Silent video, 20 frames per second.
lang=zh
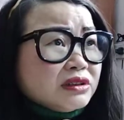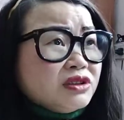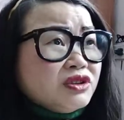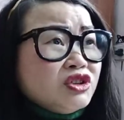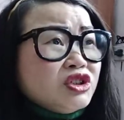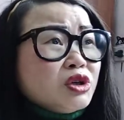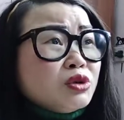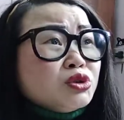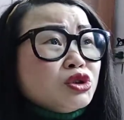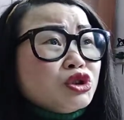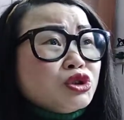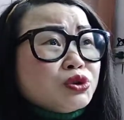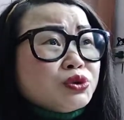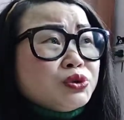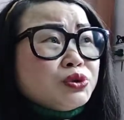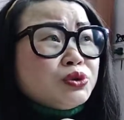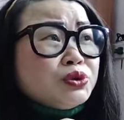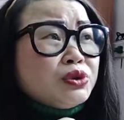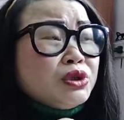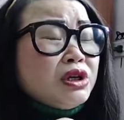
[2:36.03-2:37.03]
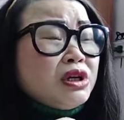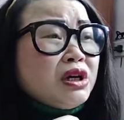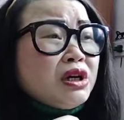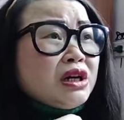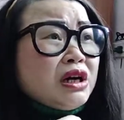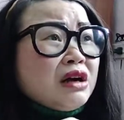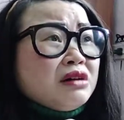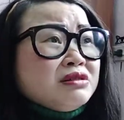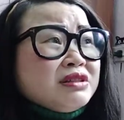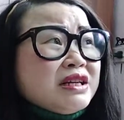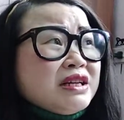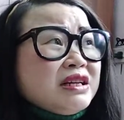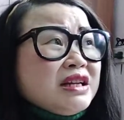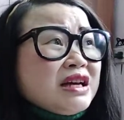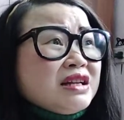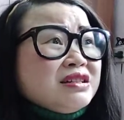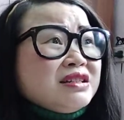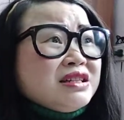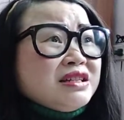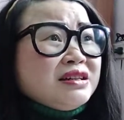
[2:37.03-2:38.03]
教书，然后在
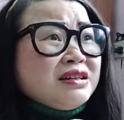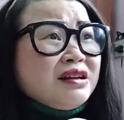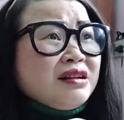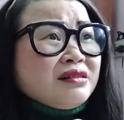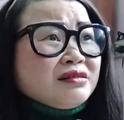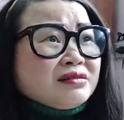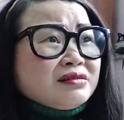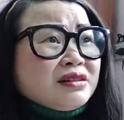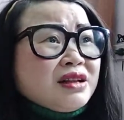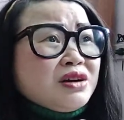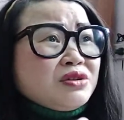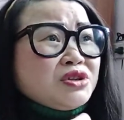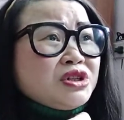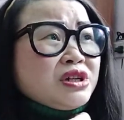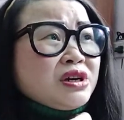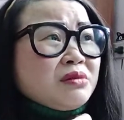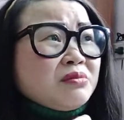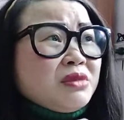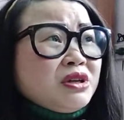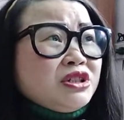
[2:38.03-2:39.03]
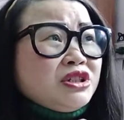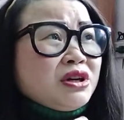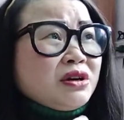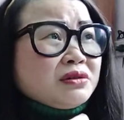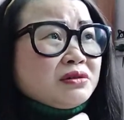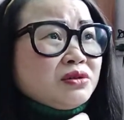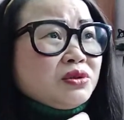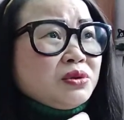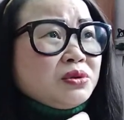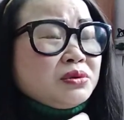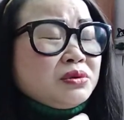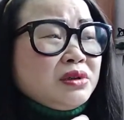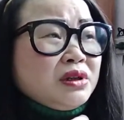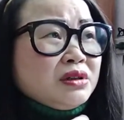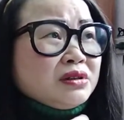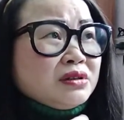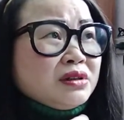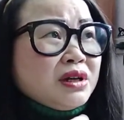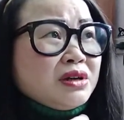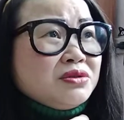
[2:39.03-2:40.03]
南京冷到什么程度？
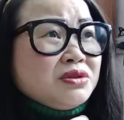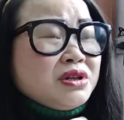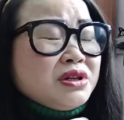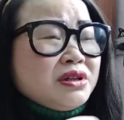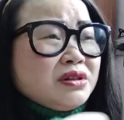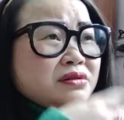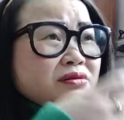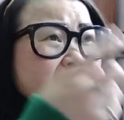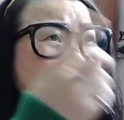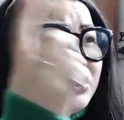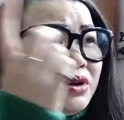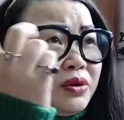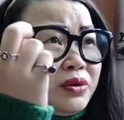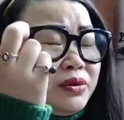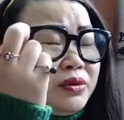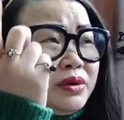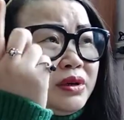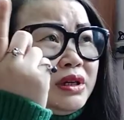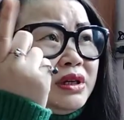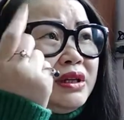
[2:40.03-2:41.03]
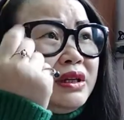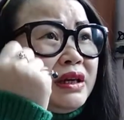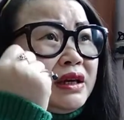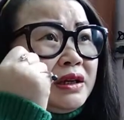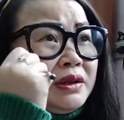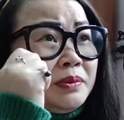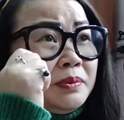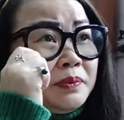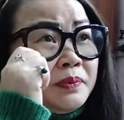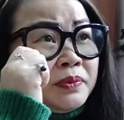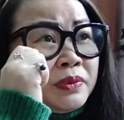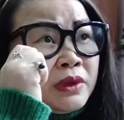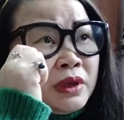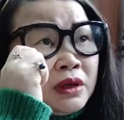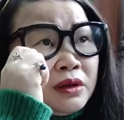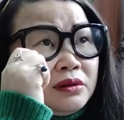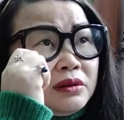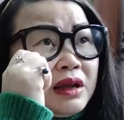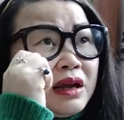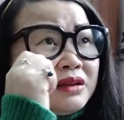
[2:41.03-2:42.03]
冷到那有一年，
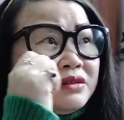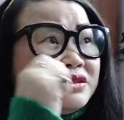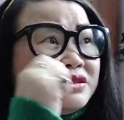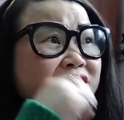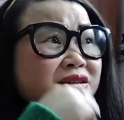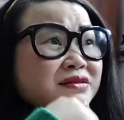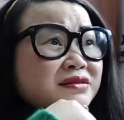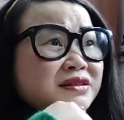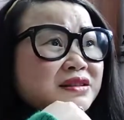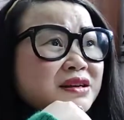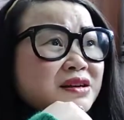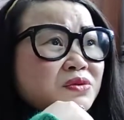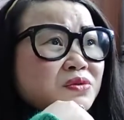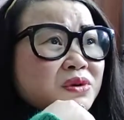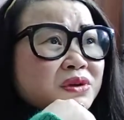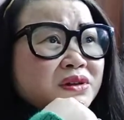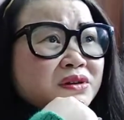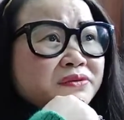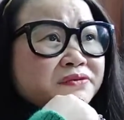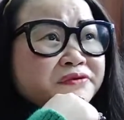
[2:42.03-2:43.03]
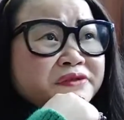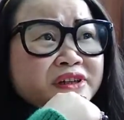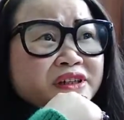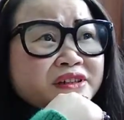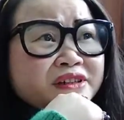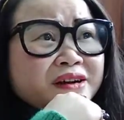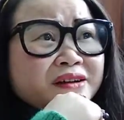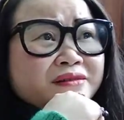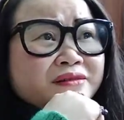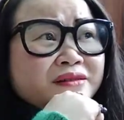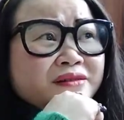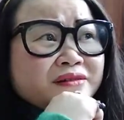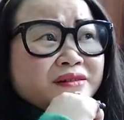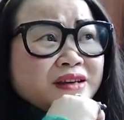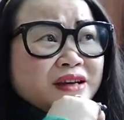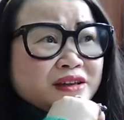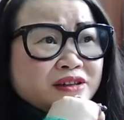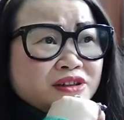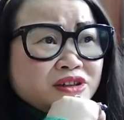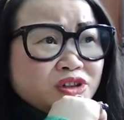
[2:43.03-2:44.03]
南京降温的非常的
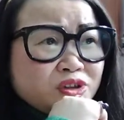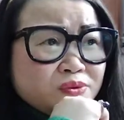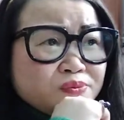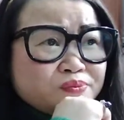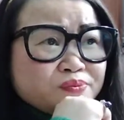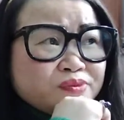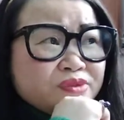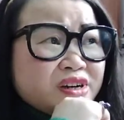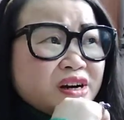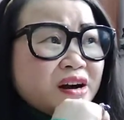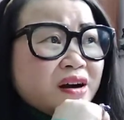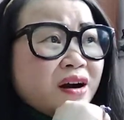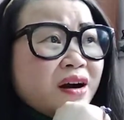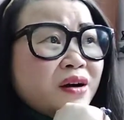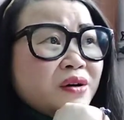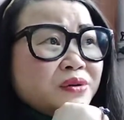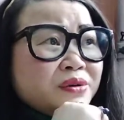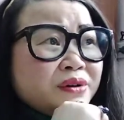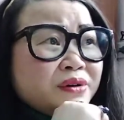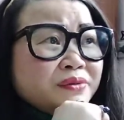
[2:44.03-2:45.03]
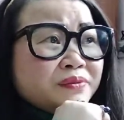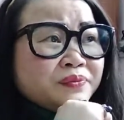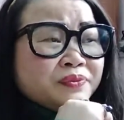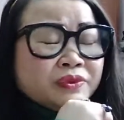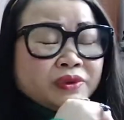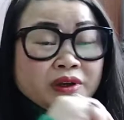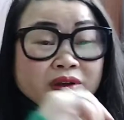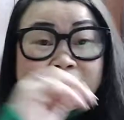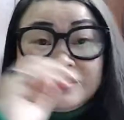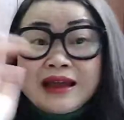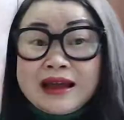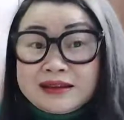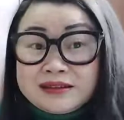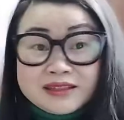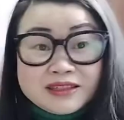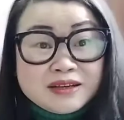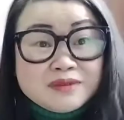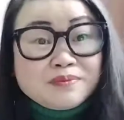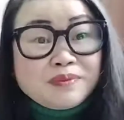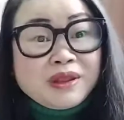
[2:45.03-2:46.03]
严重。然后呢，南
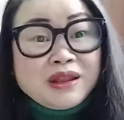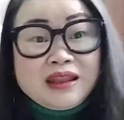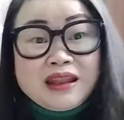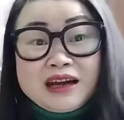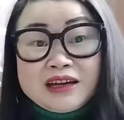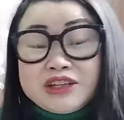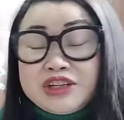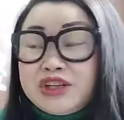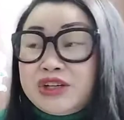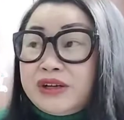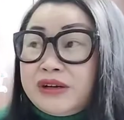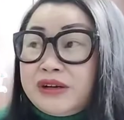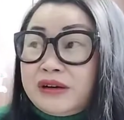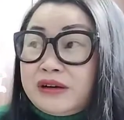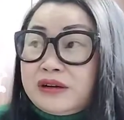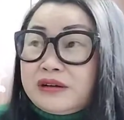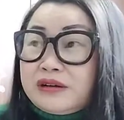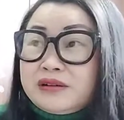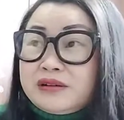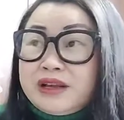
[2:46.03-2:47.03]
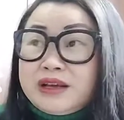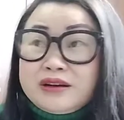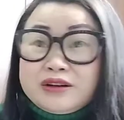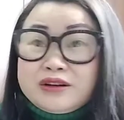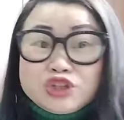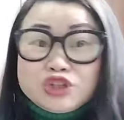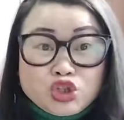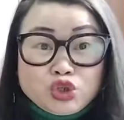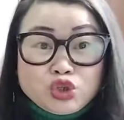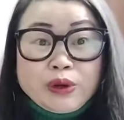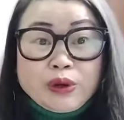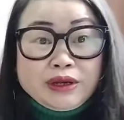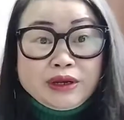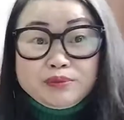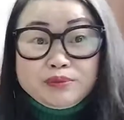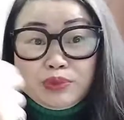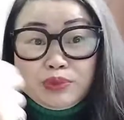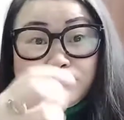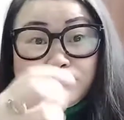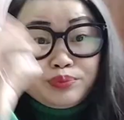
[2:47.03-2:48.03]
京本来是那个水
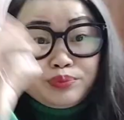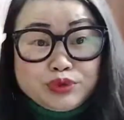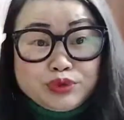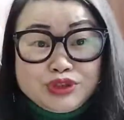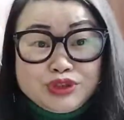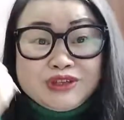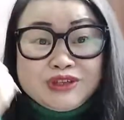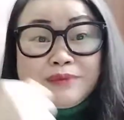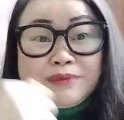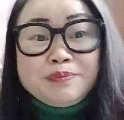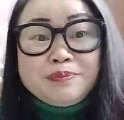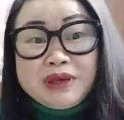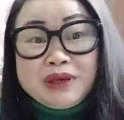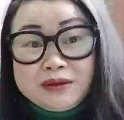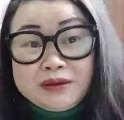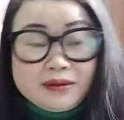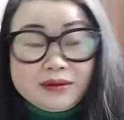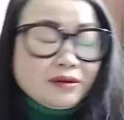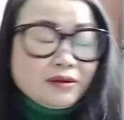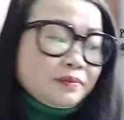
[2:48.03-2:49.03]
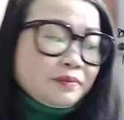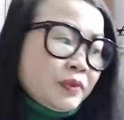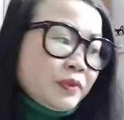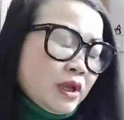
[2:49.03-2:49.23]
不不结冰的。